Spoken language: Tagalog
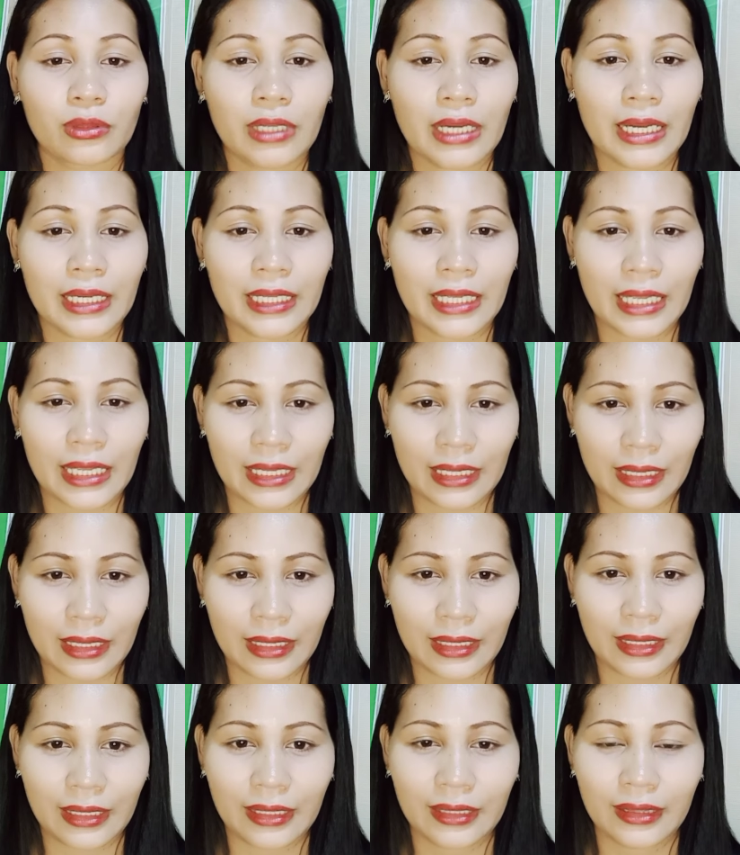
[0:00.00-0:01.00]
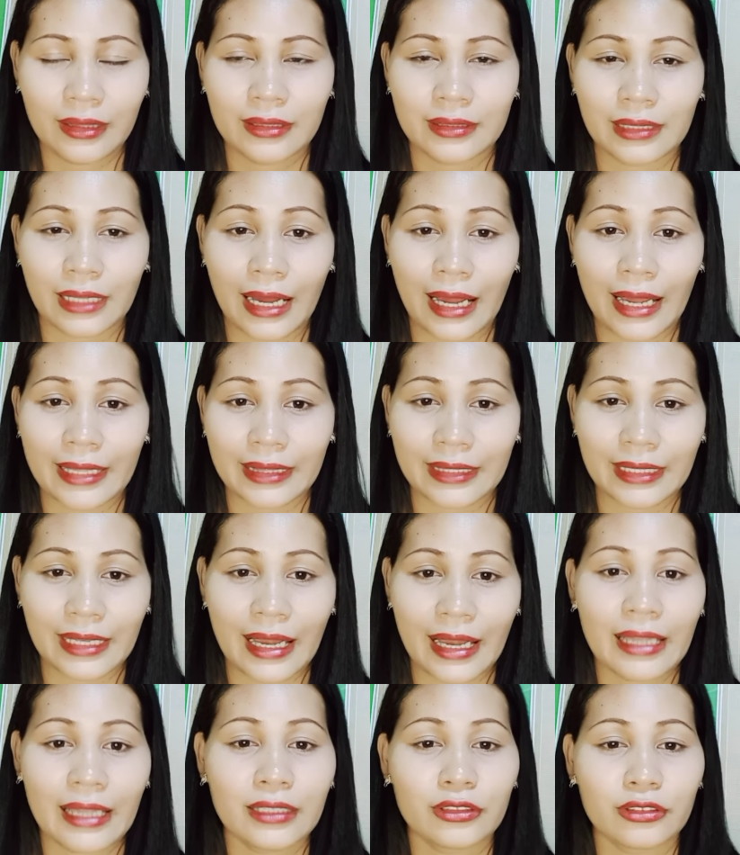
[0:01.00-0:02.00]
kang hingiin sa
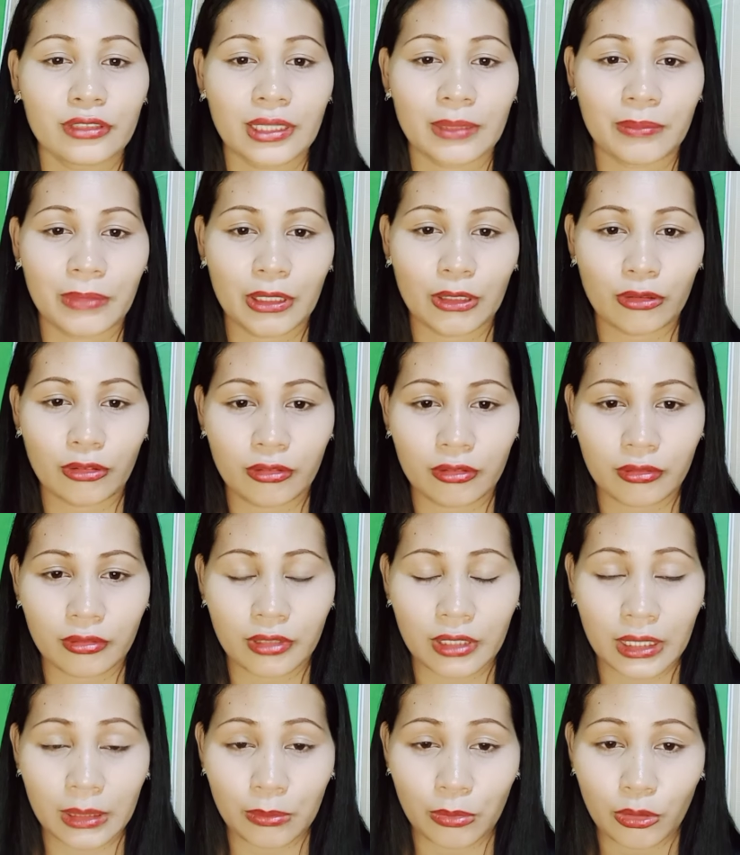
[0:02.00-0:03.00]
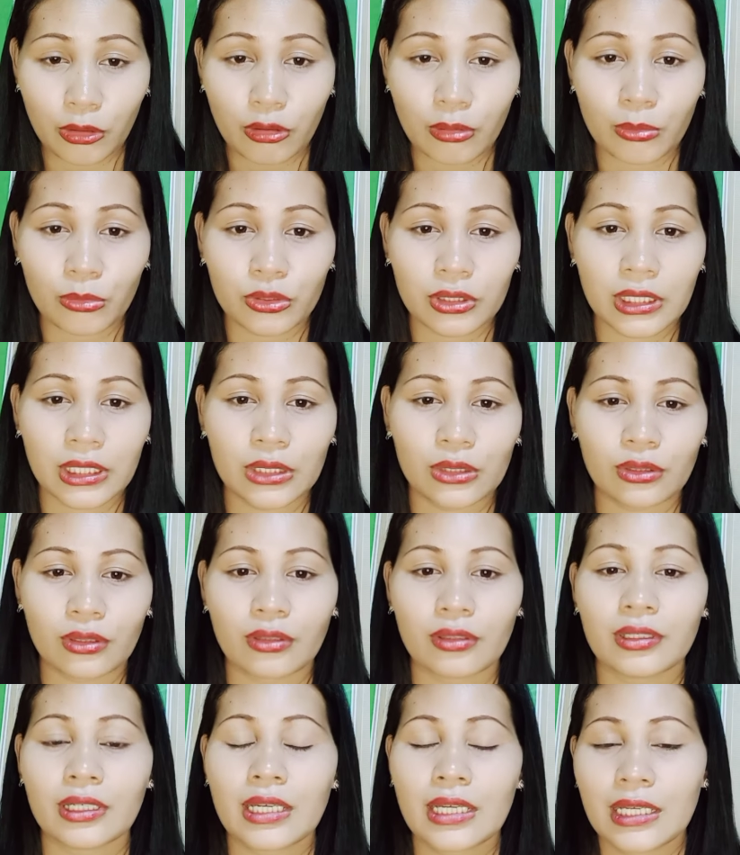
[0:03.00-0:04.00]
kanya, so ibilong, ibulong mo
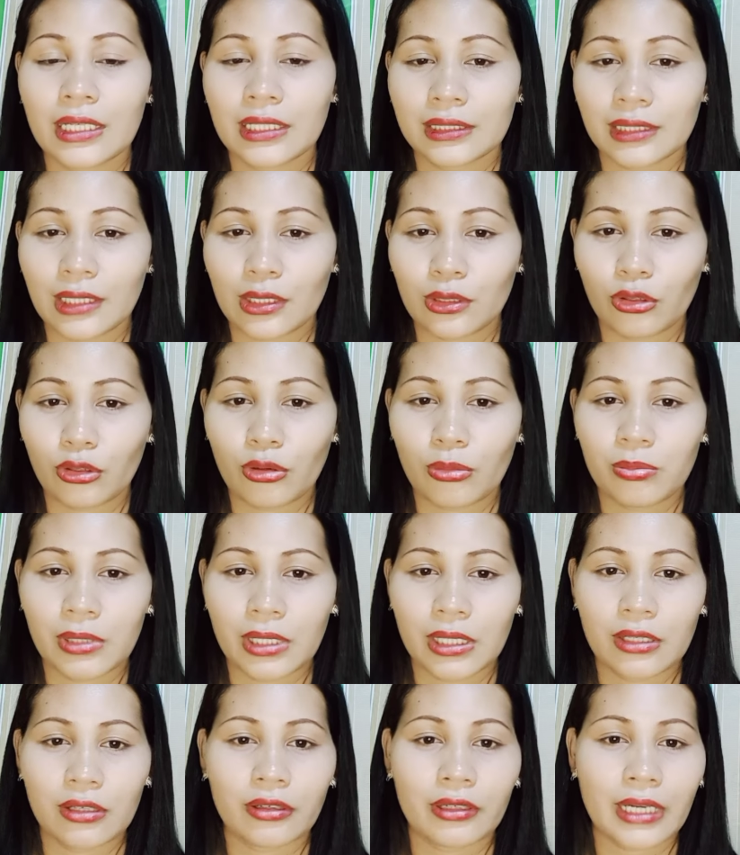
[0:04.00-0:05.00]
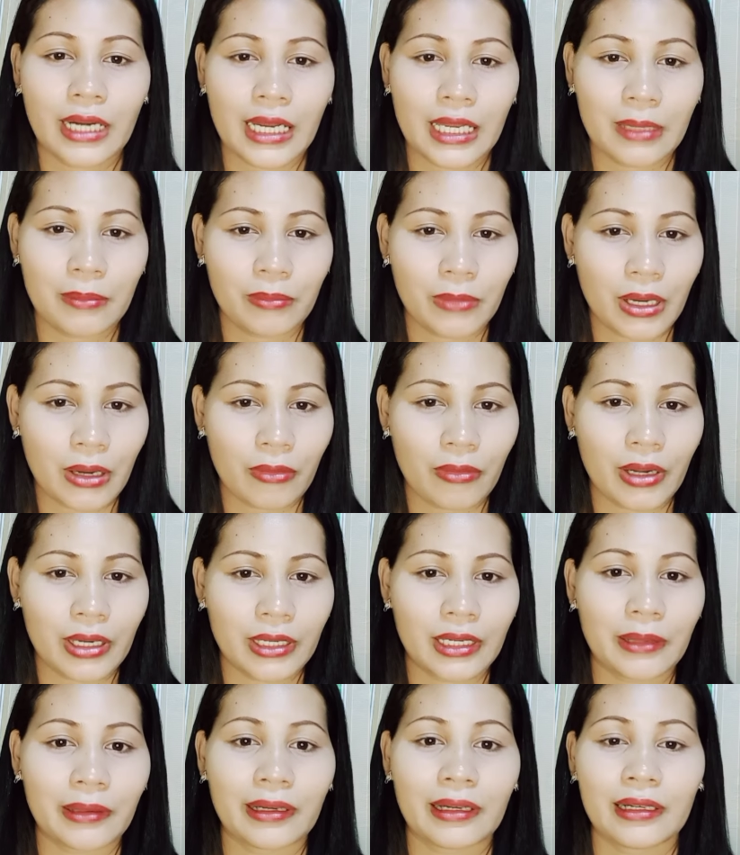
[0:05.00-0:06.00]
dito sa tubig or halimbawa
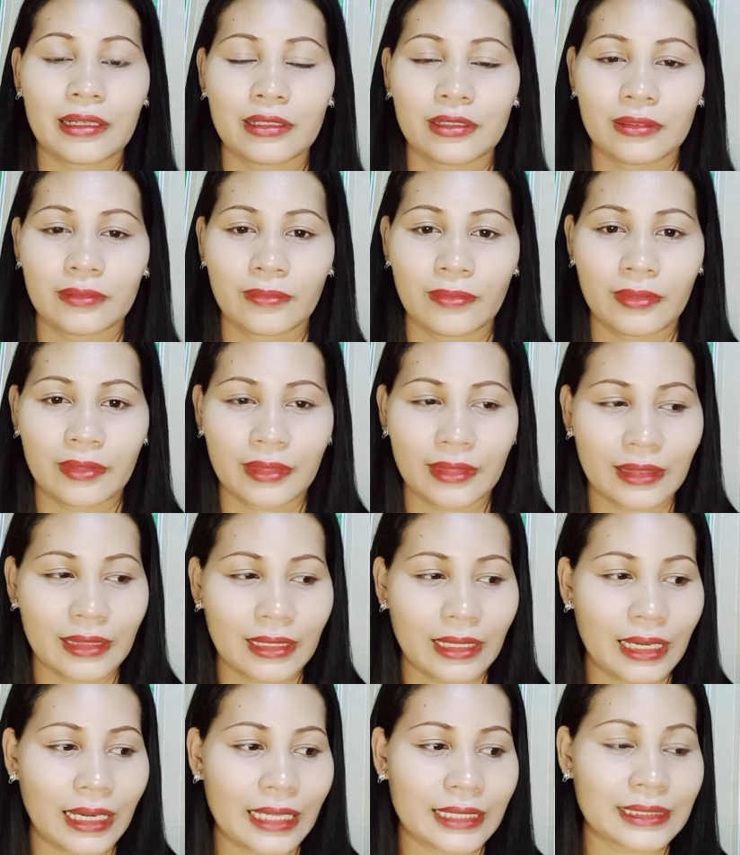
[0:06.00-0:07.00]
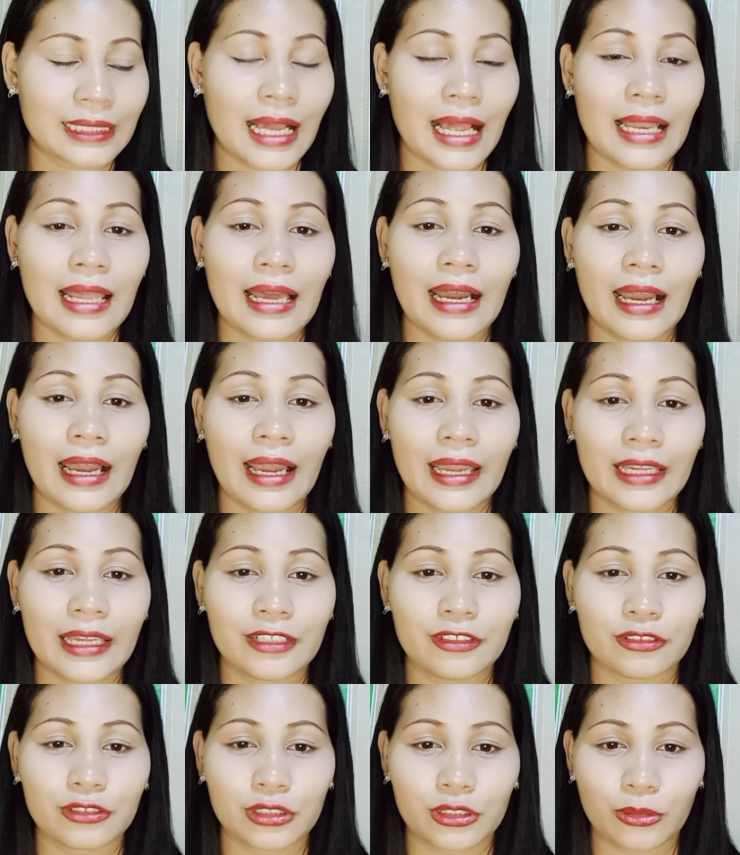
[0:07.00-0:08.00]
na nagkasala ka
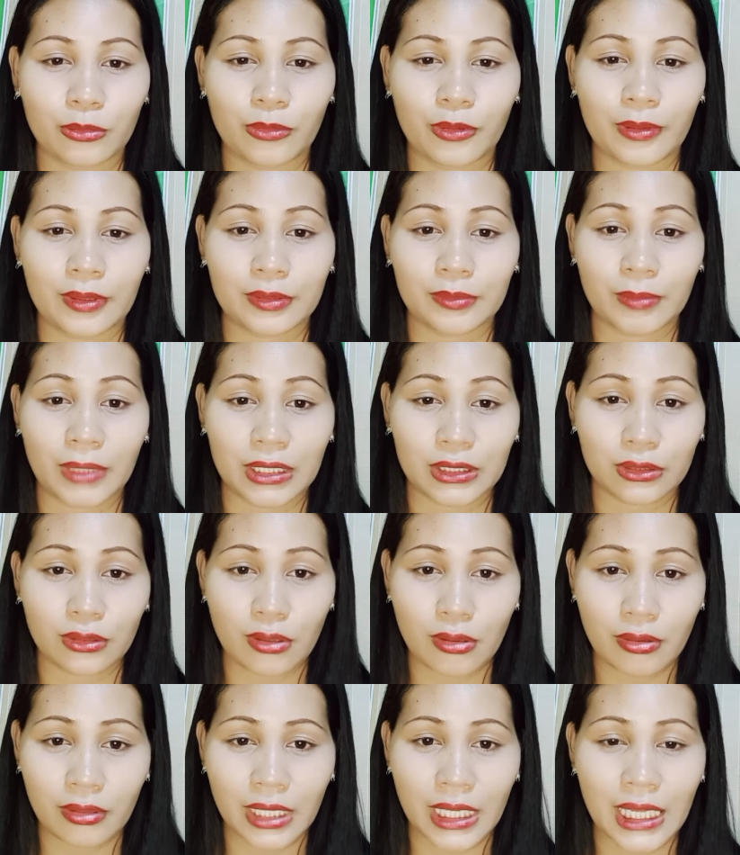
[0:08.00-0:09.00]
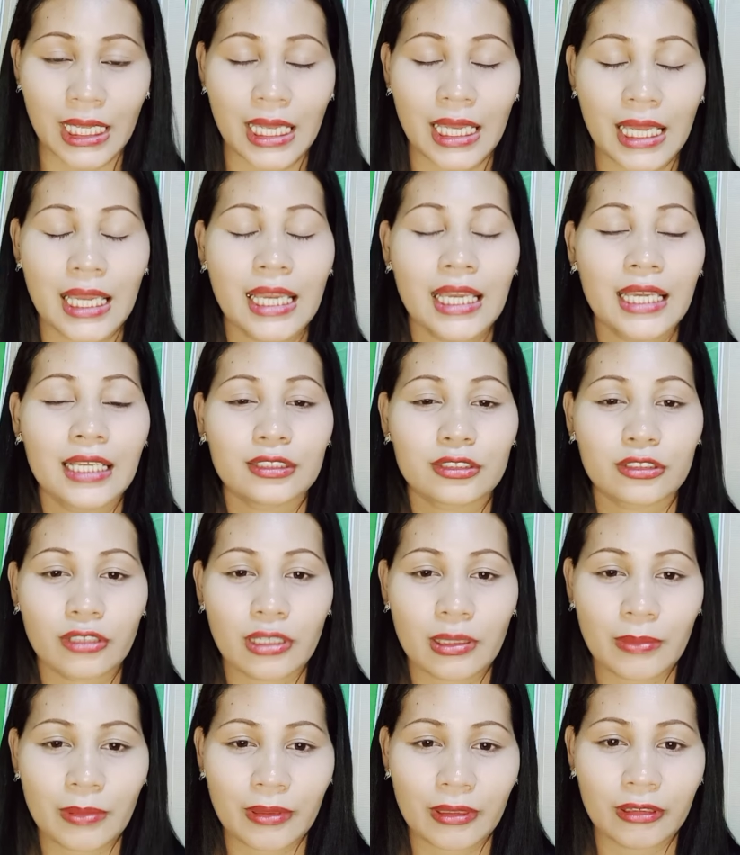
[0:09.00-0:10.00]
and gusto mong mag-sorry, so
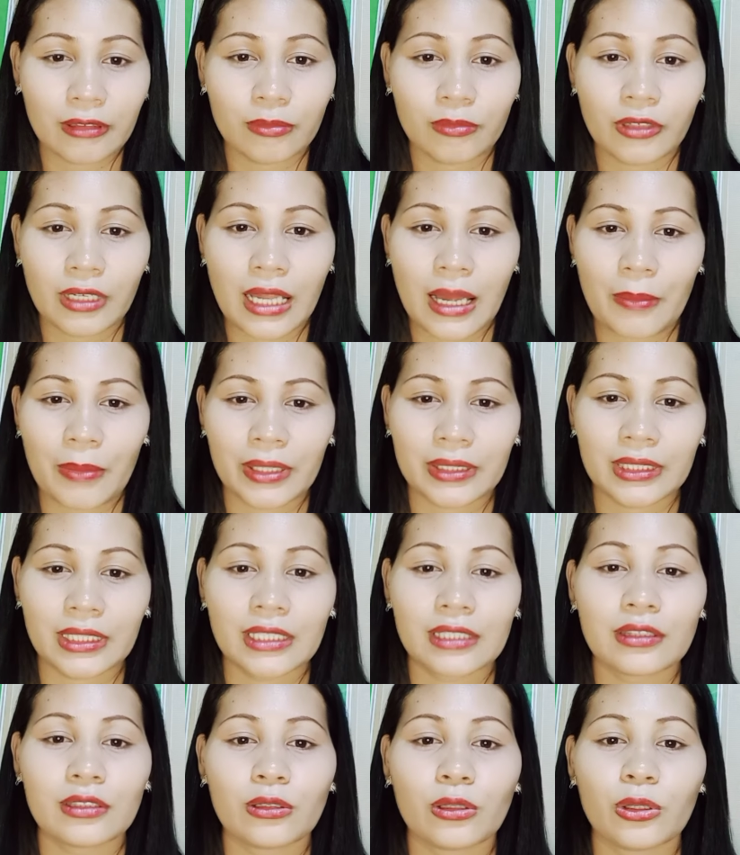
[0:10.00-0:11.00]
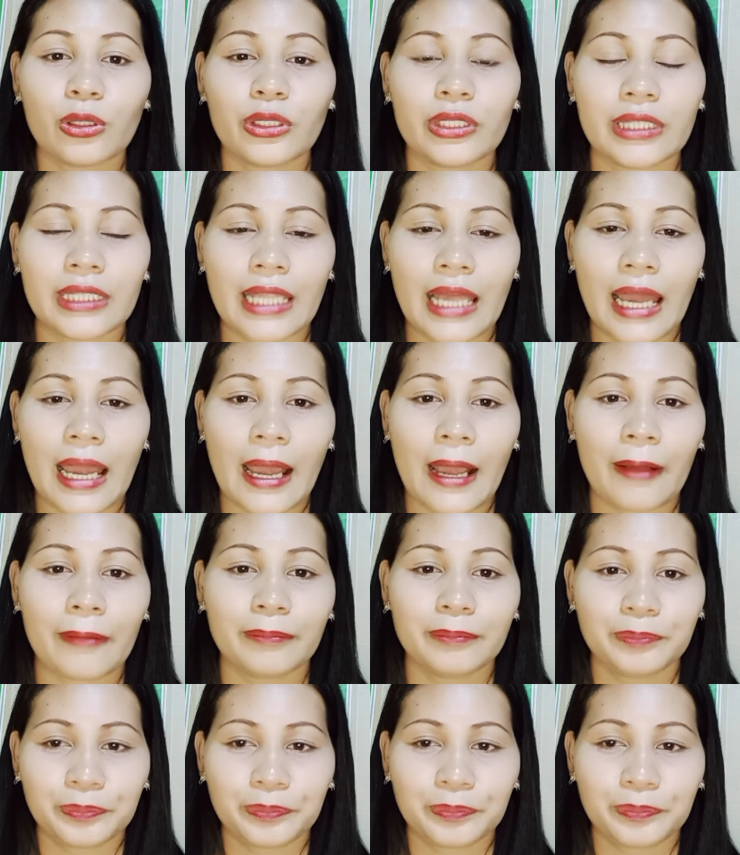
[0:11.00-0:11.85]
ibilong mo lamang dito na